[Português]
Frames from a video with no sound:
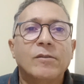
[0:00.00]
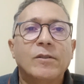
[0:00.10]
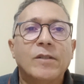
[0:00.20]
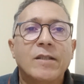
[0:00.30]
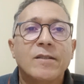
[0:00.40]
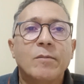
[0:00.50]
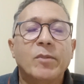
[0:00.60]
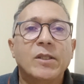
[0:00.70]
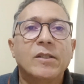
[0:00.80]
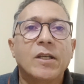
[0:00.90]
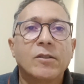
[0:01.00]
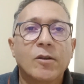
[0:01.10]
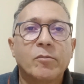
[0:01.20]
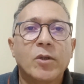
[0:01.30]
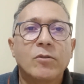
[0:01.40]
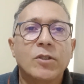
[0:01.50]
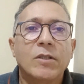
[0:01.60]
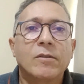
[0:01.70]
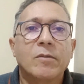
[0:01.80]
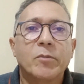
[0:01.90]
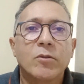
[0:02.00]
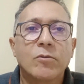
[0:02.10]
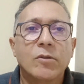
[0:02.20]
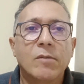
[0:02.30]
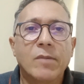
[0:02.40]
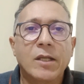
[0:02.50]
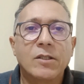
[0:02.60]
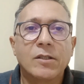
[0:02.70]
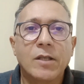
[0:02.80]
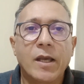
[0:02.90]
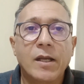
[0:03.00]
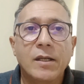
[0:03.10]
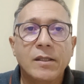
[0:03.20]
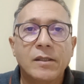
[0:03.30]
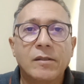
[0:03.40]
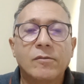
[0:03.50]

da disciplina de antropologia com a professora Maristela,